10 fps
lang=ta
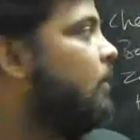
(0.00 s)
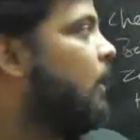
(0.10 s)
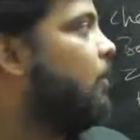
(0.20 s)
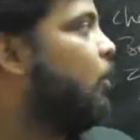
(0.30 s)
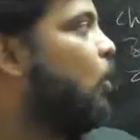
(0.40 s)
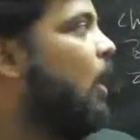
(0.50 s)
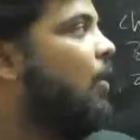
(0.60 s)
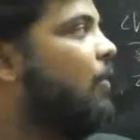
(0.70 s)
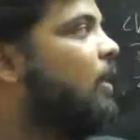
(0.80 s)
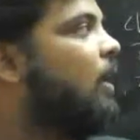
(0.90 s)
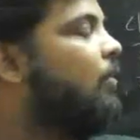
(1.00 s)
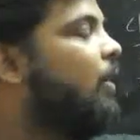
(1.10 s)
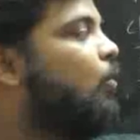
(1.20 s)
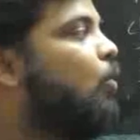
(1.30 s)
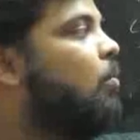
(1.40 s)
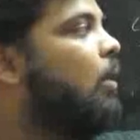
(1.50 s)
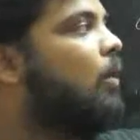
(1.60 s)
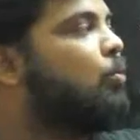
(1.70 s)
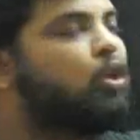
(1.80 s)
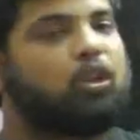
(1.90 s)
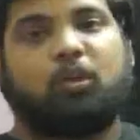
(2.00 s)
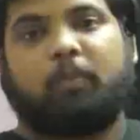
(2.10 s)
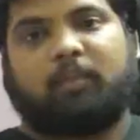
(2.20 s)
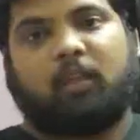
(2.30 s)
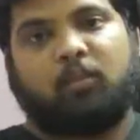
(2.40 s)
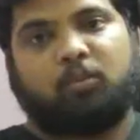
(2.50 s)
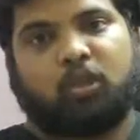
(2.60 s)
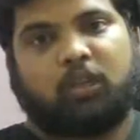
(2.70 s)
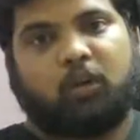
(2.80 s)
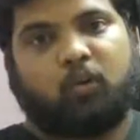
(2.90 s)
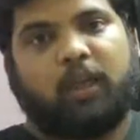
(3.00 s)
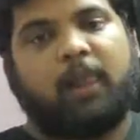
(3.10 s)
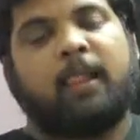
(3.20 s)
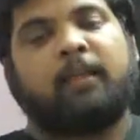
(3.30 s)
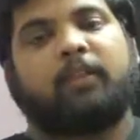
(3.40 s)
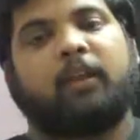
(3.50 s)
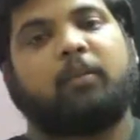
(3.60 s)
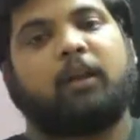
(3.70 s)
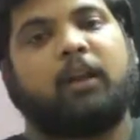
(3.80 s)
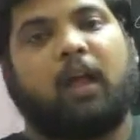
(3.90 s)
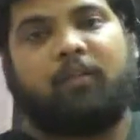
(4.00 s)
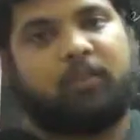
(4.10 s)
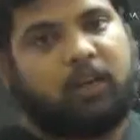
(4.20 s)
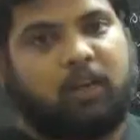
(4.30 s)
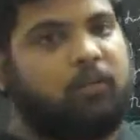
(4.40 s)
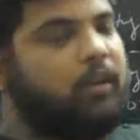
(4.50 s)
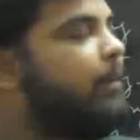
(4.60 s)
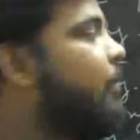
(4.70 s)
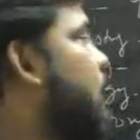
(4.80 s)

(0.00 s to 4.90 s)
தனிமங்களோட ஆவர்த்தன அட்டவணை ஒன்பதாவது புத்தகத்துலையும் பத்தாவது புத்தகத்துலேயும் கூடிய தனிமங்களின் ஆவர்த்தன அட்டவணை